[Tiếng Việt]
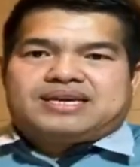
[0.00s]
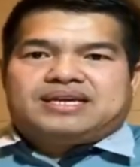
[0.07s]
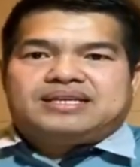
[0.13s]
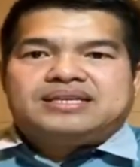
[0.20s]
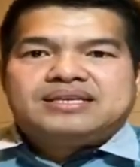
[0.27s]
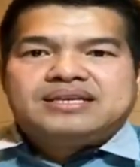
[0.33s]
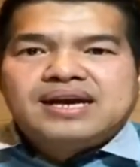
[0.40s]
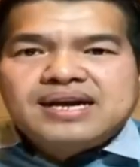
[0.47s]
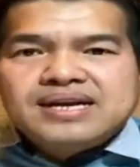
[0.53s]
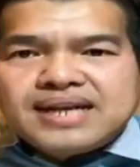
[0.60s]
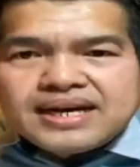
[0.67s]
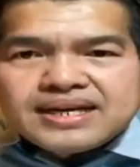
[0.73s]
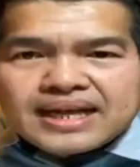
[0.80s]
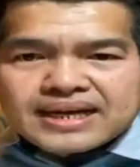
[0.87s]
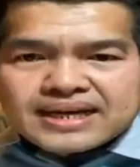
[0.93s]
chỉnh dương
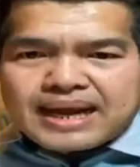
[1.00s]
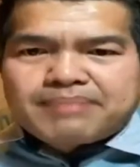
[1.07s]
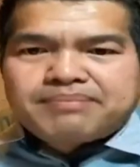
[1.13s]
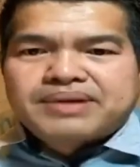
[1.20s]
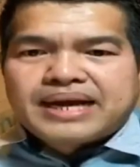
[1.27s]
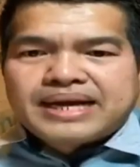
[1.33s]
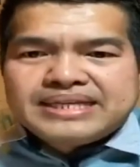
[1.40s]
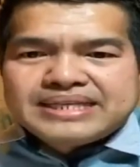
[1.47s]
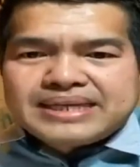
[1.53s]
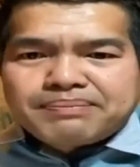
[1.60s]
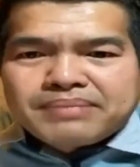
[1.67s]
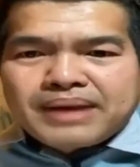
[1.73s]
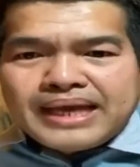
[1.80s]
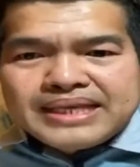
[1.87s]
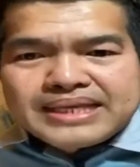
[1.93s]
nơi ta rầm rẫy
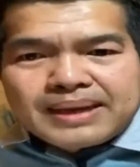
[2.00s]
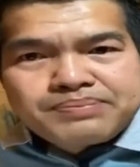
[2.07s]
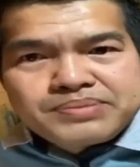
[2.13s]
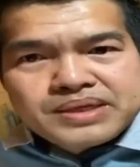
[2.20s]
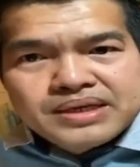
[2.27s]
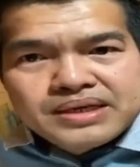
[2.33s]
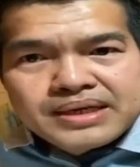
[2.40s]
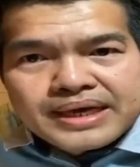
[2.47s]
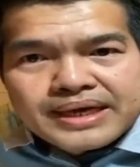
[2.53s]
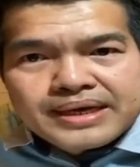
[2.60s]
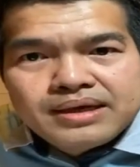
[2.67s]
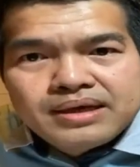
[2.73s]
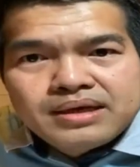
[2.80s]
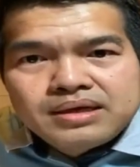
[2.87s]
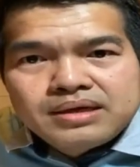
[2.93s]
chấp đấy chấp chương gì